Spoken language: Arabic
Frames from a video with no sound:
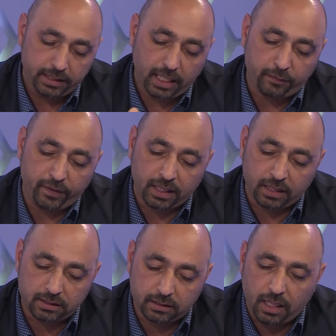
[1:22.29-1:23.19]
يكفي أن
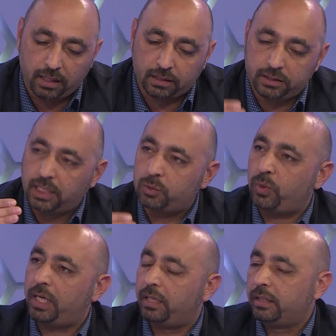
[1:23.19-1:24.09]
نستعرض
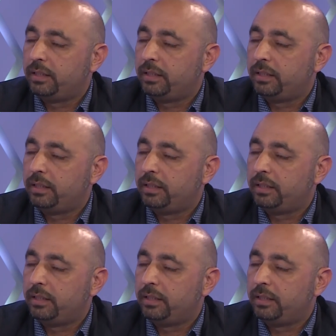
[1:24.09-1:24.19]
جدول